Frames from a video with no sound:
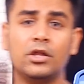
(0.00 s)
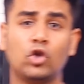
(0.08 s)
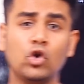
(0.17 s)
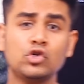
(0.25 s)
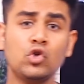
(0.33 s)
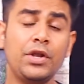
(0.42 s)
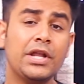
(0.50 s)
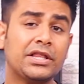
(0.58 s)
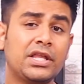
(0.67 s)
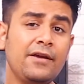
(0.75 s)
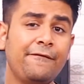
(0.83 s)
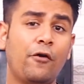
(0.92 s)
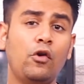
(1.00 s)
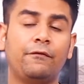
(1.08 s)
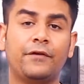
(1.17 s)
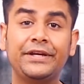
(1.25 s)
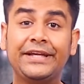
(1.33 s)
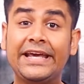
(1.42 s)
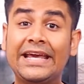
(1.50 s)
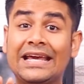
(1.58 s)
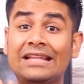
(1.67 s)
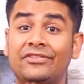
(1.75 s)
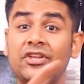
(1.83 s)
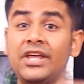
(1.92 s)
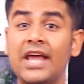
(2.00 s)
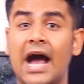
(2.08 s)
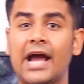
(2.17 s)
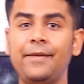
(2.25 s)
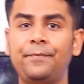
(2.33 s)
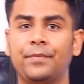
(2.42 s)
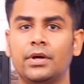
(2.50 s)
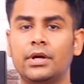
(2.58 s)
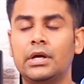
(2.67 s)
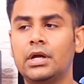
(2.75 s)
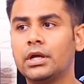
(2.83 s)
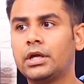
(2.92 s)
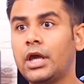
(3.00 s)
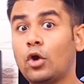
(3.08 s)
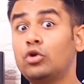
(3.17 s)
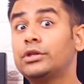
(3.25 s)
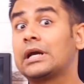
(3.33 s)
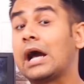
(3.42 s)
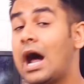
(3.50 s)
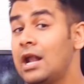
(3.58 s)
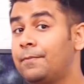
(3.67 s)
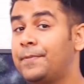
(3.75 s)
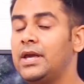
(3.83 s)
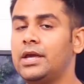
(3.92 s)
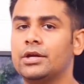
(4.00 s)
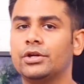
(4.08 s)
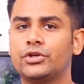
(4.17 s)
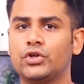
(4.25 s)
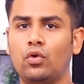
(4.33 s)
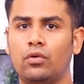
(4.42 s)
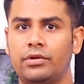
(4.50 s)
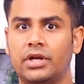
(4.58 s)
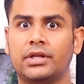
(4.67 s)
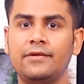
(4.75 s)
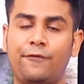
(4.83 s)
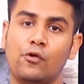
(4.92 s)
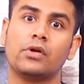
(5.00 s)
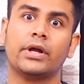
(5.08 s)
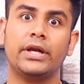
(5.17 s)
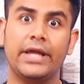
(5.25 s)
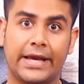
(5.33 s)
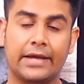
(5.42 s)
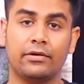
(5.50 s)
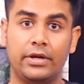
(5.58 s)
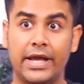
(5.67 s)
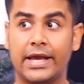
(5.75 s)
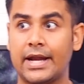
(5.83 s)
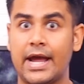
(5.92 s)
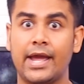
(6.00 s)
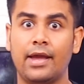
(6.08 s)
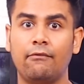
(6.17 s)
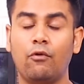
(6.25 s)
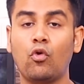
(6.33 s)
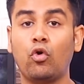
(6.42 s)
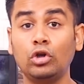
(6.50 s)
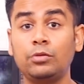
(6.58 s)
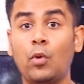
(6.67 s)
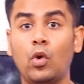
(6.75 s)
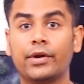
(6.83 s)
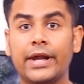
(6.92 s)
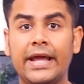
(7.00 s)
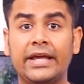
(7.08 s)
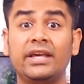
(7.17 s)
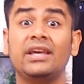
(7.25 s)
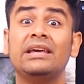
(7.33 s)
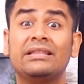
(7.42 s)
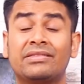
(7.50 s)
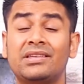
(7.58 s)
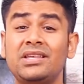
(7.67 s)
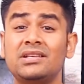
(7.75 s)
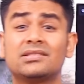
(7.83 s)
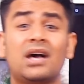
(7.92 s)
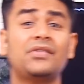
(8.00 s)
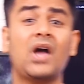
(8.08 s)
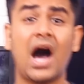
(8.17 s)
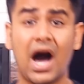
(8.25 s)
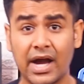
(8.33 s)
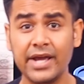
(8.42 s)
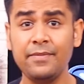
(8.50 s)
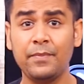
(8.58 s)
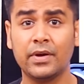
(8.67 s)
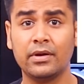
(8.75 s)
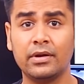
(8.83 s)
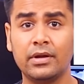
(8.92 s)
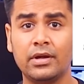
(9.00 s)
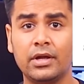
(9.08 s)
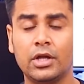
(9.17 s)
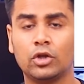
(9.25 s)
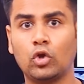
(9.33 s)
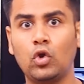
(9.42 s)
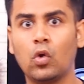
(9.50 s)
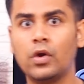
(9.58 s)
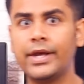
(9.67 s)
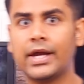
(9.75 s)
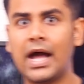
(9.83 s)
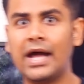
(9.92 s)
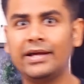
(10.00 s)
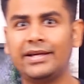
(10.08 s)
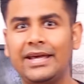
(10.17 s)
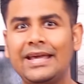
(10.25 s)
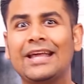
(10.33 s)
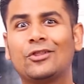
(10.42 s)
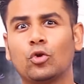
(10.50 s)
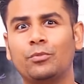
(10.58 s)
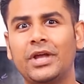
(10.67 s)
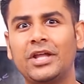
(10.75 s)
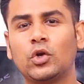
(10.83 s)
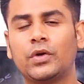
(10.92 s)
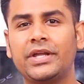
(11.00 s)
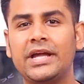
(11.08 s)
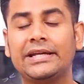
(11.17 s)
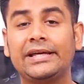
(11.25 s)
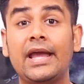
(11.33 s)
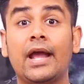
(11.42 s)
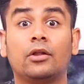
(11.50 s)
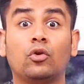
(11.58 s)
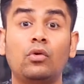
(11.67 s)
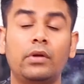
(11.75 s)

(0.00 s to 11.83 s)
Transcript: दोस्तों नथिंग फोन वन की इतनी हाइप कि खुद काल पी जो नथिंग फोन कर लेकर आए हैं वो खुद बोल रहे हैं कि इतनी ज्यादा हाइप तो लोगों ने कहा कि ये तुमने ही तो क्रिएट की है तो